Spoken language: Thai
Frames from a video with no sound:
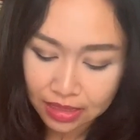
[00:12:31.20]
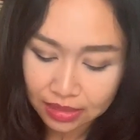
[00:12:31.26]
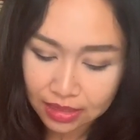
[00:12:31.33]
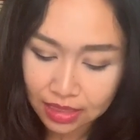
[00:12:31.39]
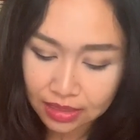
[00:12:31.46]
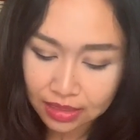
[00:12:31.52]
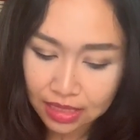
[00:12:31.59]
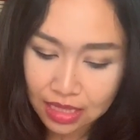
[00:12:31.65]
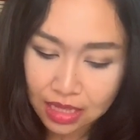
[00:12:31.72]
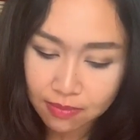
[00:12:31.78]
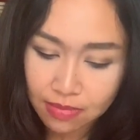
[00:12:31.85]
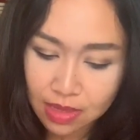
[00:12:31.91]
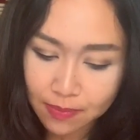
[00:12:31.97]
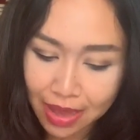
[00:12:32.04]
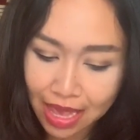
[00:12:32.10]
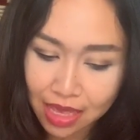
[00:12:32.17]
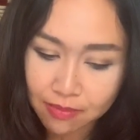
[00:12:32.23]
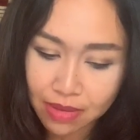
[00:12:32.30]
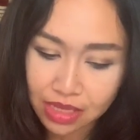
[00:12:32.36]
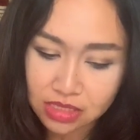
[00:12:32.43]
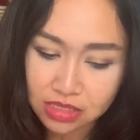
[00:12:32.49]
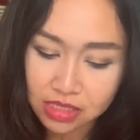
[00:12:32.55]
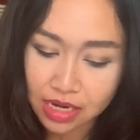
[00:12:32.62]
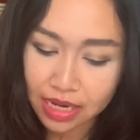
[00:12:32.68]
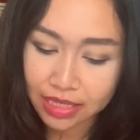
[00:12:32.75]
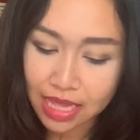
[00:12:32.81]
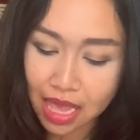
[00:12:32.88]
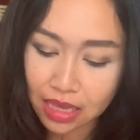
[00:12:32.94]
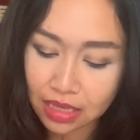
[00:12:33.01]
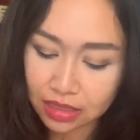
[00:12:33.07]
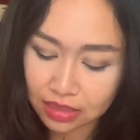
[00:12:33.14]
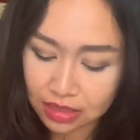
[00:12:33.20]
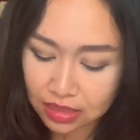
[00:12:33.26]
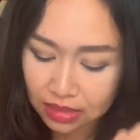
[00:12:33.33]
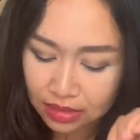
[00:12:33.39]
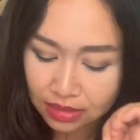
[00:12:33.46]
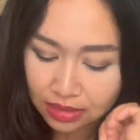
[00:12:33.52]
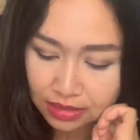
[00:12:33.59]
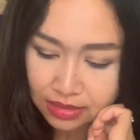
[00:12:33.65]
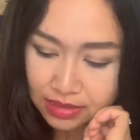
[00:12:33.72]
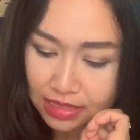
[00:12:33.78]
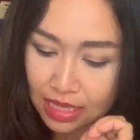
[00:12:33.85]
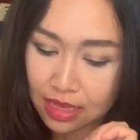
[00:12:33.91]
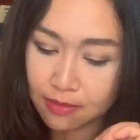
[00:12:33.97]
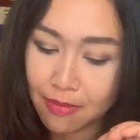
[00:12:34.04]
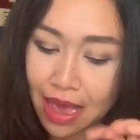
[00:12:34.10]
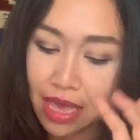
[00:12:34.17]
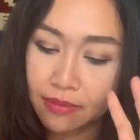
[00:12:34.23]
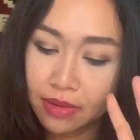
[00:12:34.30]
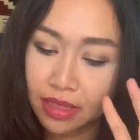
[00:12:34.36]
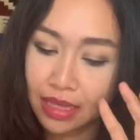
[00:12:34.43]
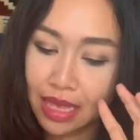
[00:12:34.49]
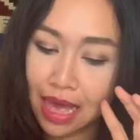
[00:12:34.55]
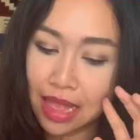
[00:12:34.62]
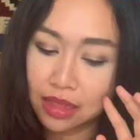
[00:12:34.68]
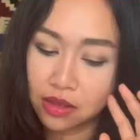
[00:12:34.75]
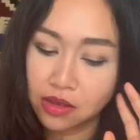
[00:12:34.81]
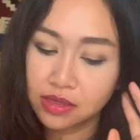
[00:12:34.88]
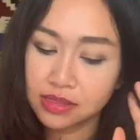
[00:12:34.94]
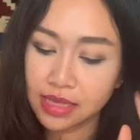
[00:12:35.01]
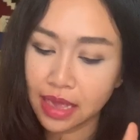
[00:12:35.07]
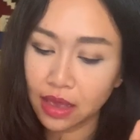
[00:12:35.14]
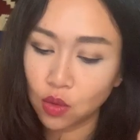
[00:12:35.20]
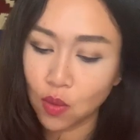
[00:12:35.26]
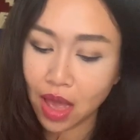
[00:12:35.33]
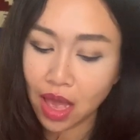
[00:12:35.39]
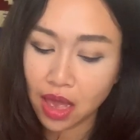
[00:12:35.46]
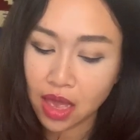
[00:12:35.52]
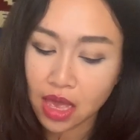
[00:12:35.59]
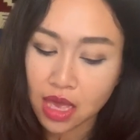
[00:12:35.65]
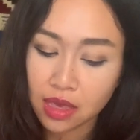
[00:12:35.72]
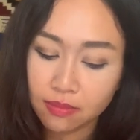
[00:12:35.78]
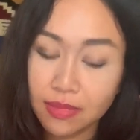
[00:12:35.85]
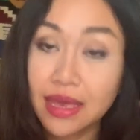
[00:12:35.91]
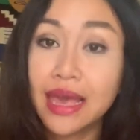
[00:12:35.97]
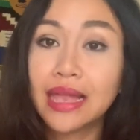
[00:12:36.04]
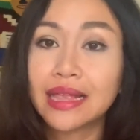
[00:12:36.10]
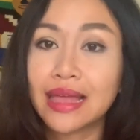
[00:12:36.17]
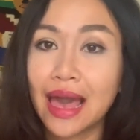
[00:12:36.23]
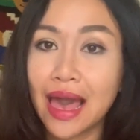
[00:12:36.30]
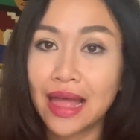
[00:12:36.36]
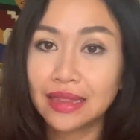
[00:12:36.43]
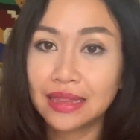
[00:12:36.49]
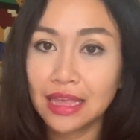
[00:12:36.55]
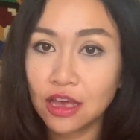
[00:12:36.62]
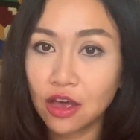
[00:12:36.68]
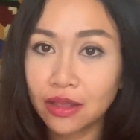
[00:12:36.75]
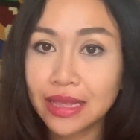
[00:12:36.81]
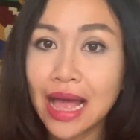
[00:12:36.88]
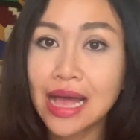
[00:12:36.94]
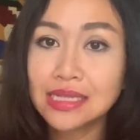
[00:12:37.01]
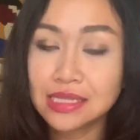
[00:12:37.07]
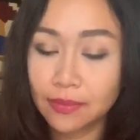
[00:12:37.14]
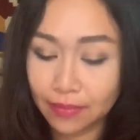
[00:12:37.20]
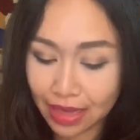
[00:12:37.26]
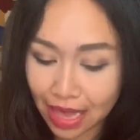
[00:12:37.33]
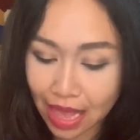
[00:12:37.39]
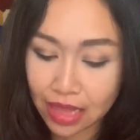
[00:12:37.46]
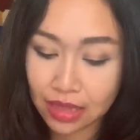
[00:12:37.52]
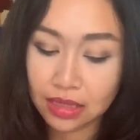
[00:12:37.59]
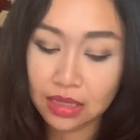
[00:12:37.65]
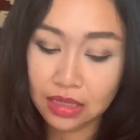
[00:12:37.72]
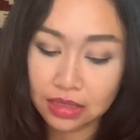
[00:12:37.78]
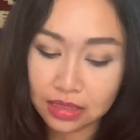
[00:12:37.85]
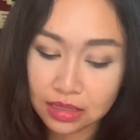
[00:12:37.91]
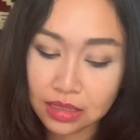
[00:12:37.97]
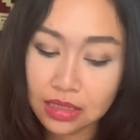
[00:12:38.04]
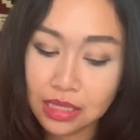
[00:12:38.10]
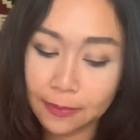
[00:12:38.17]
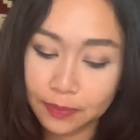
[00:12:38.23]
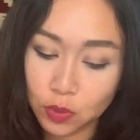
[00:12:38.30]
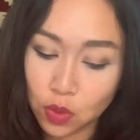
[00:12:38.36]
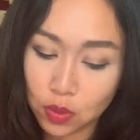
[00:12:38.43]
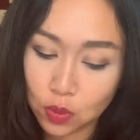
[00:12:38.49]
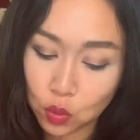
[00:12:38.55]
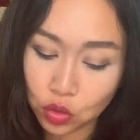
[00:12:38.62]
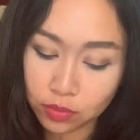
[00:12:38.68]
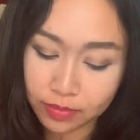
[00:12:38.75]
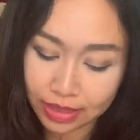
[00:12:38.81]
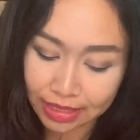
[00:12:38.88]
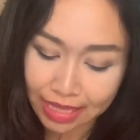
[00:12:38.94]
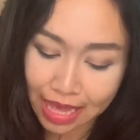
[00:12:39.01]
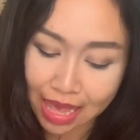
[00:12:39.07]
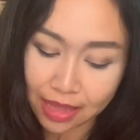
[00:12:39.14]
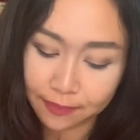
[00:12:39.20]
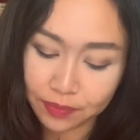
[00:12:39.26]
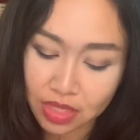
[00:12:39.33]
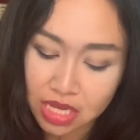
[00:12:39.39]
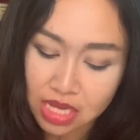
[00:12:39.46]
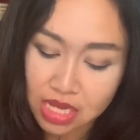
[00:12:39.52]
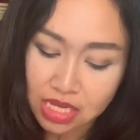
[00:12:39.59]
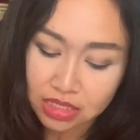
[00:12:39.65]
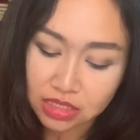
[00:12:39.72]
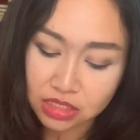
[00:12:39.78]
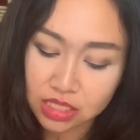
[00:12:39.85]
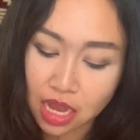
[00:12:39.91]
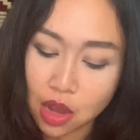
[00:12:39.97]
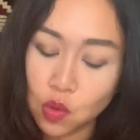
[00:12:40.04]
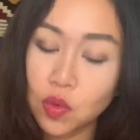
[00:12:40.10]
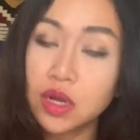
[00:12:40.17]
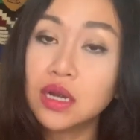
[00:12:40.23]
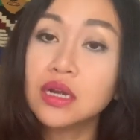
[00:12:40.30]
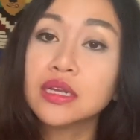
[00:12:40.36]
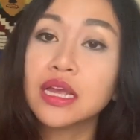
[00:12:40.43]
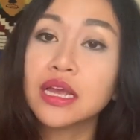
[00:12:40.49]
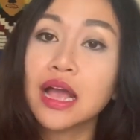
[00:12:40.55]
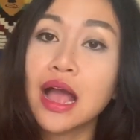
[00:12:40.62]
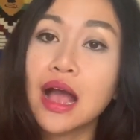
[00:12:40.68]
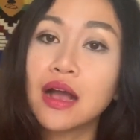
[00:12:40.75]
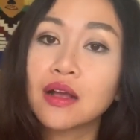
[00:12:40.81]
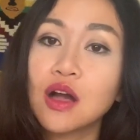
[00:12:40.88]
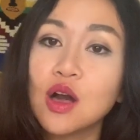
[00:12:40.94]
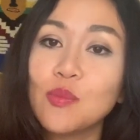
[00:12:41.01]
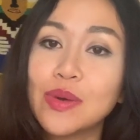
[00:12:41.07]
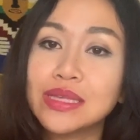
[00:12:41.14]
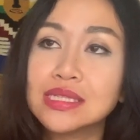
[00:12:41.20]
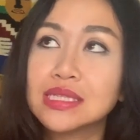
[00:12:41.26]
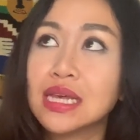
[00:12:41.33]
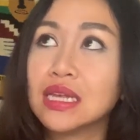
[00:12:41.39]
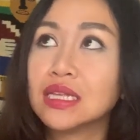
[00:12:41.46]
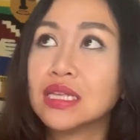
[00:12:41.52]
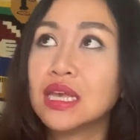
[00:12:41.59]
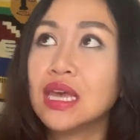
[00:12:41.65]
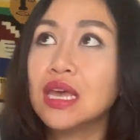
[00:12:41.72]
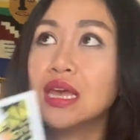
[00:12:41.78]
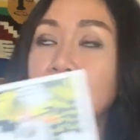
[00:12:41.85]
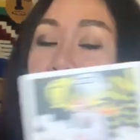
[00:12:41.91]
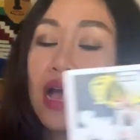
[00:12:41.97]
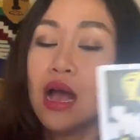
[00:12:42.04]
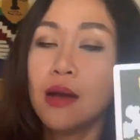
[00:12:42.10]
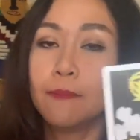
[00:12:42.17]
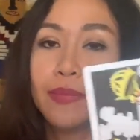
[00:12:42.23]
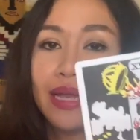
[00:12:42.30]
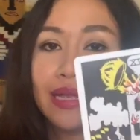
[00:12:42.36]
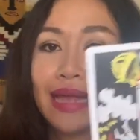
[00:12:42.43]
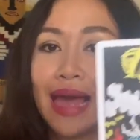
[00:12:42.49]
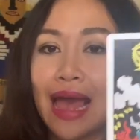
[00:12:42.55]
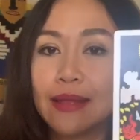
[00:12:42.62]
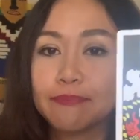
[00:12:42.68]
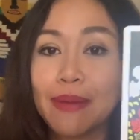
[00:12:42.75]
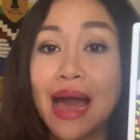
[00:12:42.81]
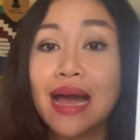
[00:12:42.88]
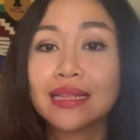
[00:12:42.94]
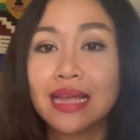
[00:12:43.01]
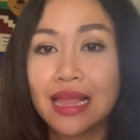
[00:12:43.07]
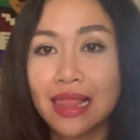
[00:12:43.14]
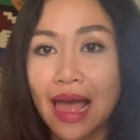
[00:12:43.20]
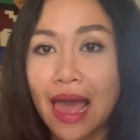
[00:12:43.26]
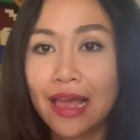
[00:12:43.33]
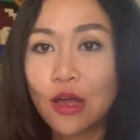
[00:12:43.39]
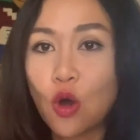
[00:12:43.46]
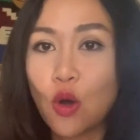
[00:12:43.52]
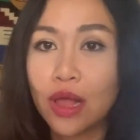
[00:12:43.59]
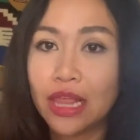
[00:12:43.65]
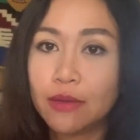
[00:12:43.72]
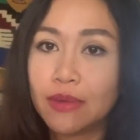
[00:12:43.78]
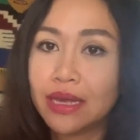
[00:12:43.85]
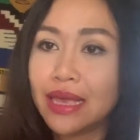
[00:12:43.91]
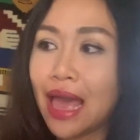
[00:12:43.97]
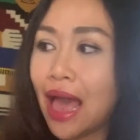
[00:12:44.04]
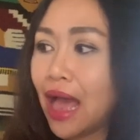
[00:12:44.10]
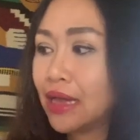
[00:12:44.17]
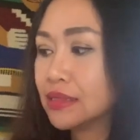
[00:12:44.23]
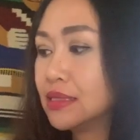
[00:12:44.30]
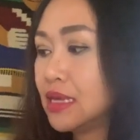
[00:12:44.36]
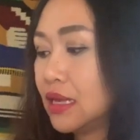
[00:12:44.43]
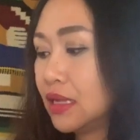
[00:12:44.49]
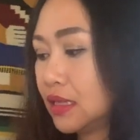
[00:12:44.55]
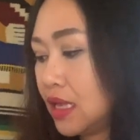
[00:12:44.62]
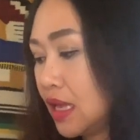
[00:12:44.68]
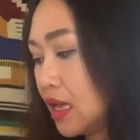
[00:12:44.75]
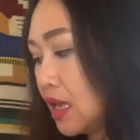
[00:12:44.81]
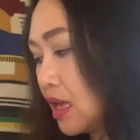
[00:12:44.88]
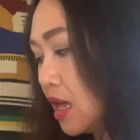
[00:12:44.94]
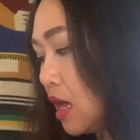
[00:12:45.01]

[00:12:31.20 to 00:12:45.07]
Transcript: เดือนนี้มีไพ่เมเจอร์คณะเกิดขึ้นถึง4 ใบเหมือนกันก็แสดงว่ามีเหตุการณ์ที่ค่อนข้างสำคัญเกิดขึ้นกับตัวคุณเหมือนกัน The Tower นะคะก็เป็นสิ่งที่เหมือนการพังทลายของอะไรบางอย่างสิ่งที่